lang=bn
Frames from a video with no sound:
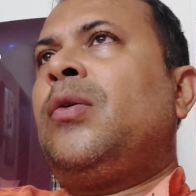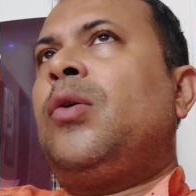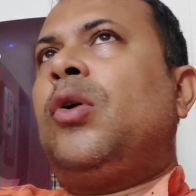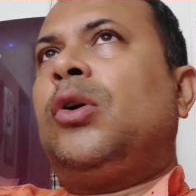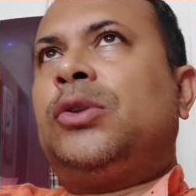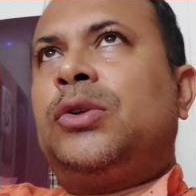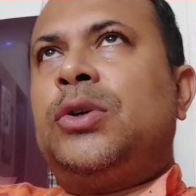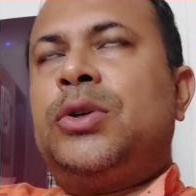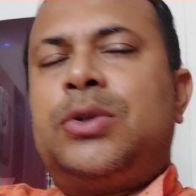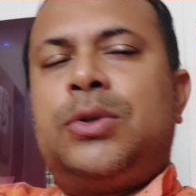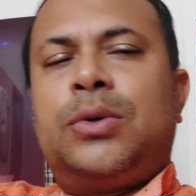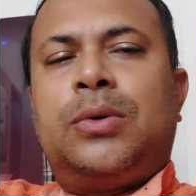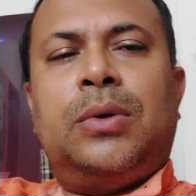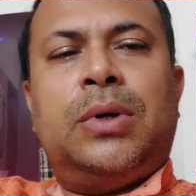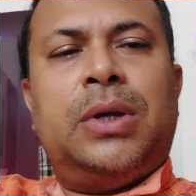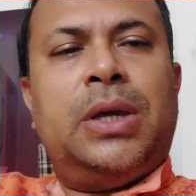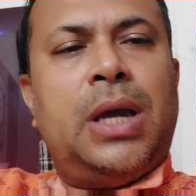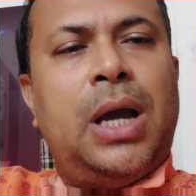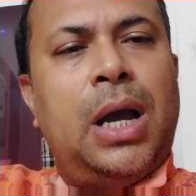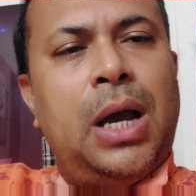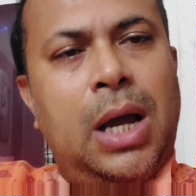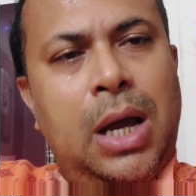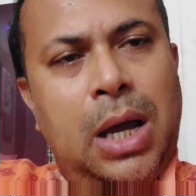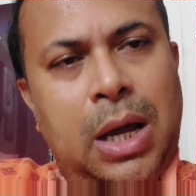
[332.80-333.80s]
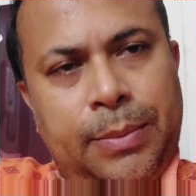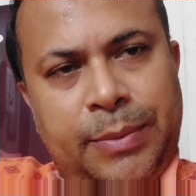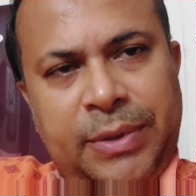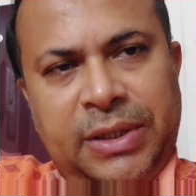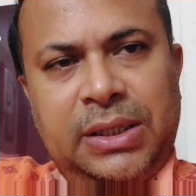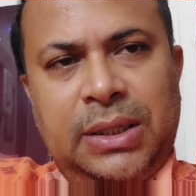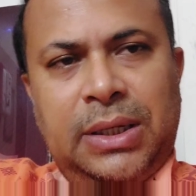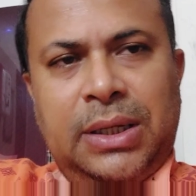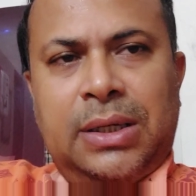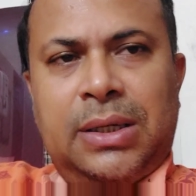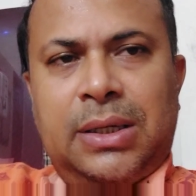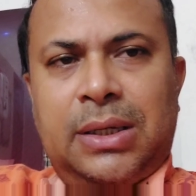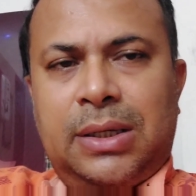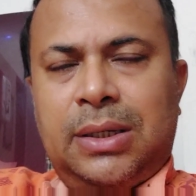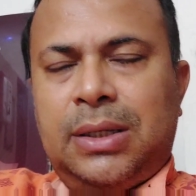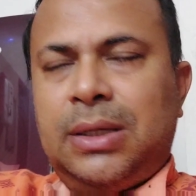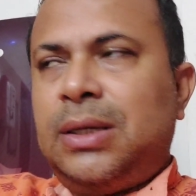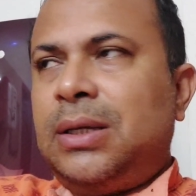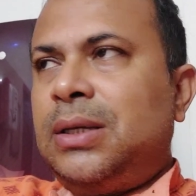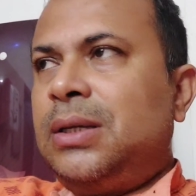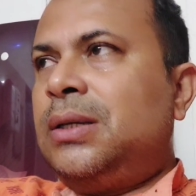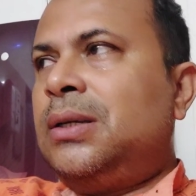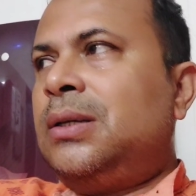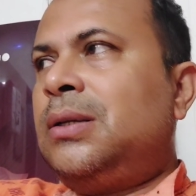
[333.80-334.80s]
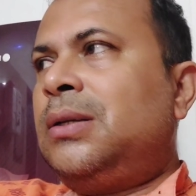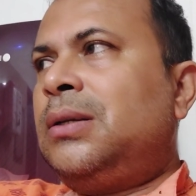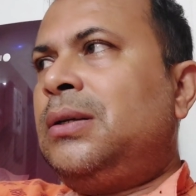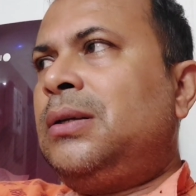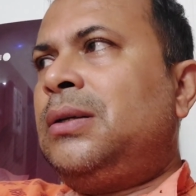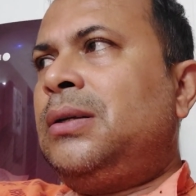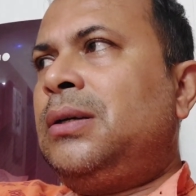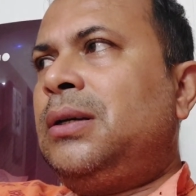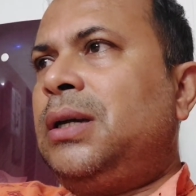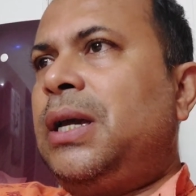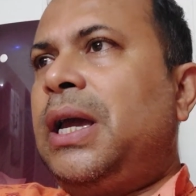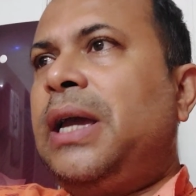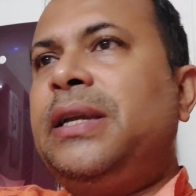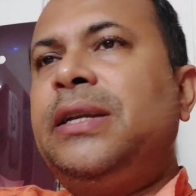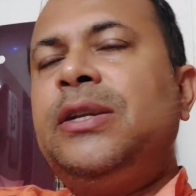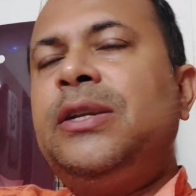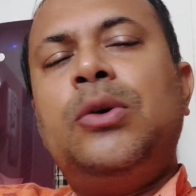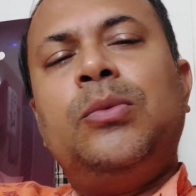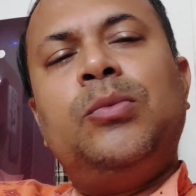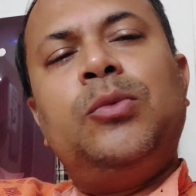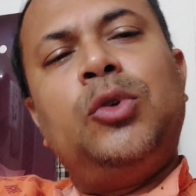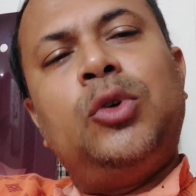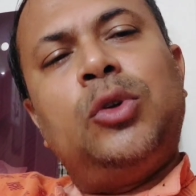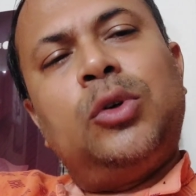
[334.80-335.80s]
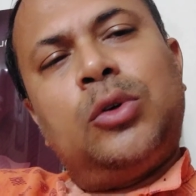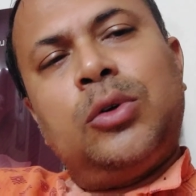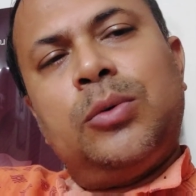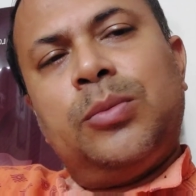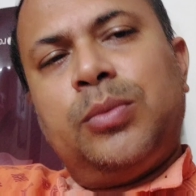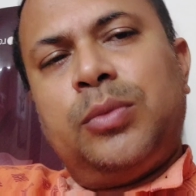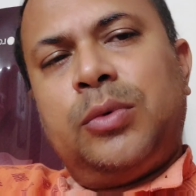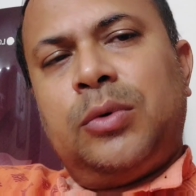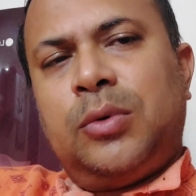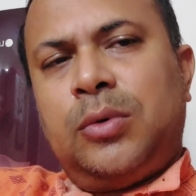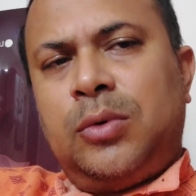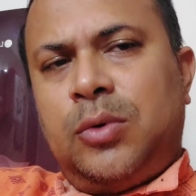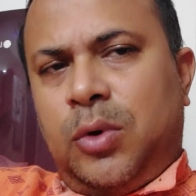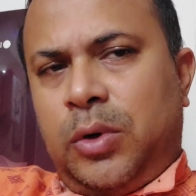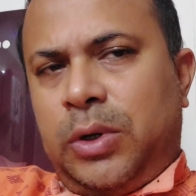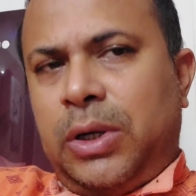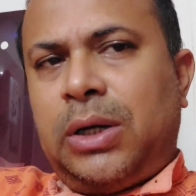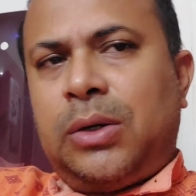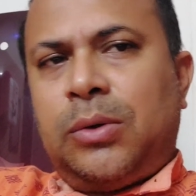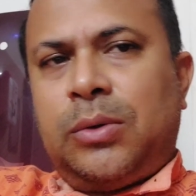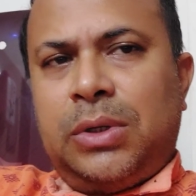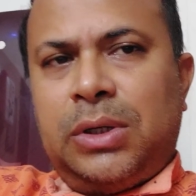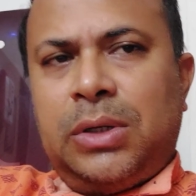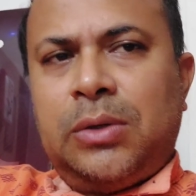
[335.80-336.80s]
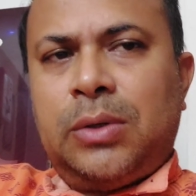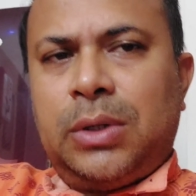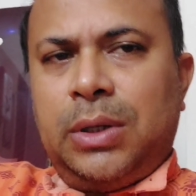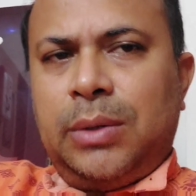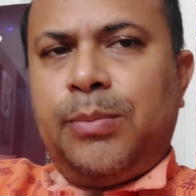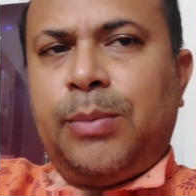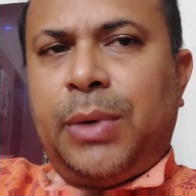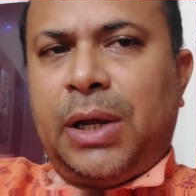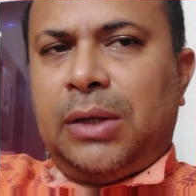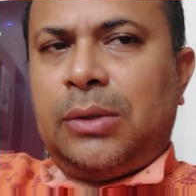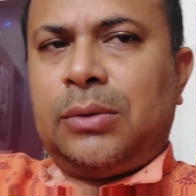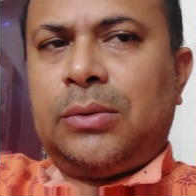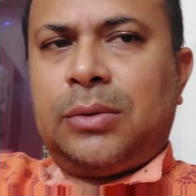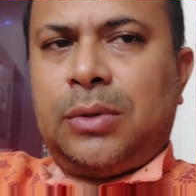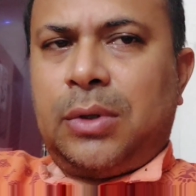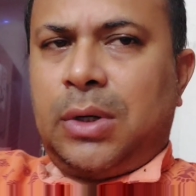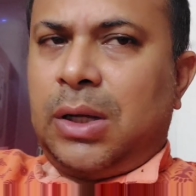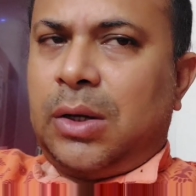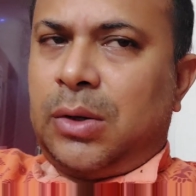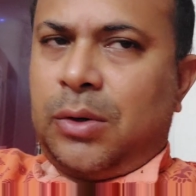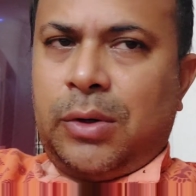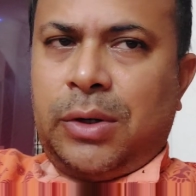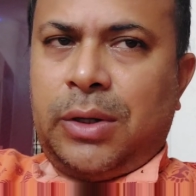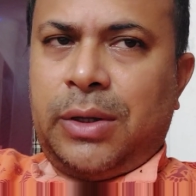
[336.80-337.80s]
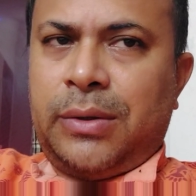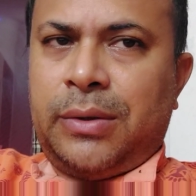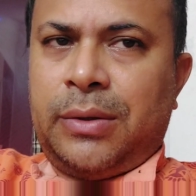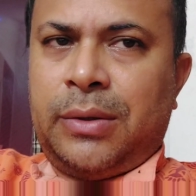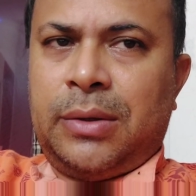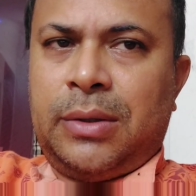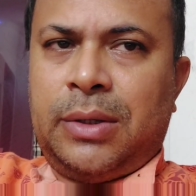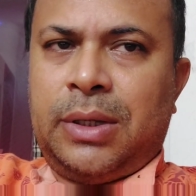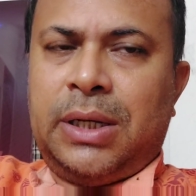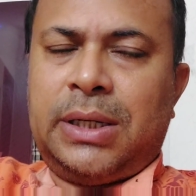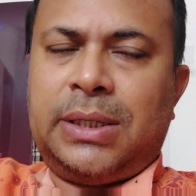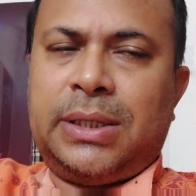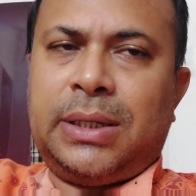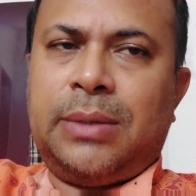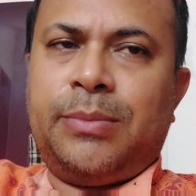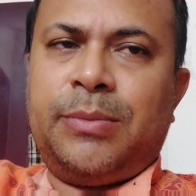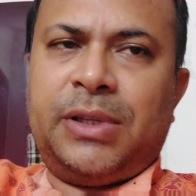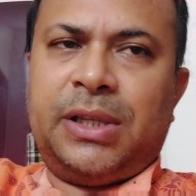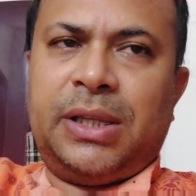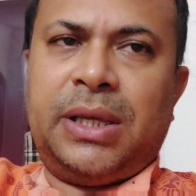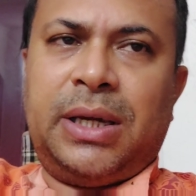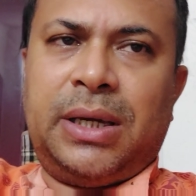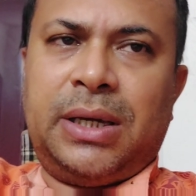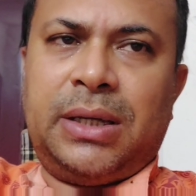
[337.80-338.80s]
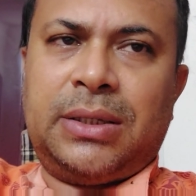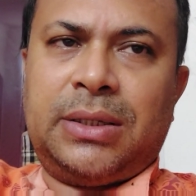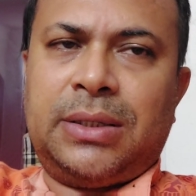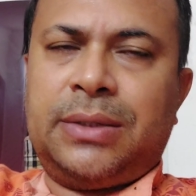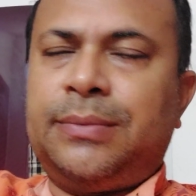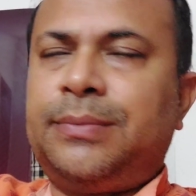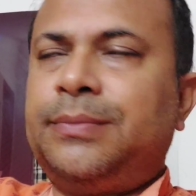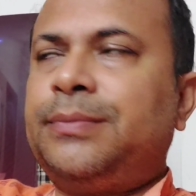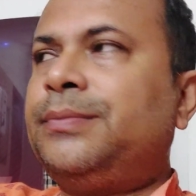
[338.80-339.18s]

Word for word: অথচ আমাদের এখানে এই নিয়মগুলো খুব কড়াকড়ি করে পালন করা হয় এটা আমি দেখেছি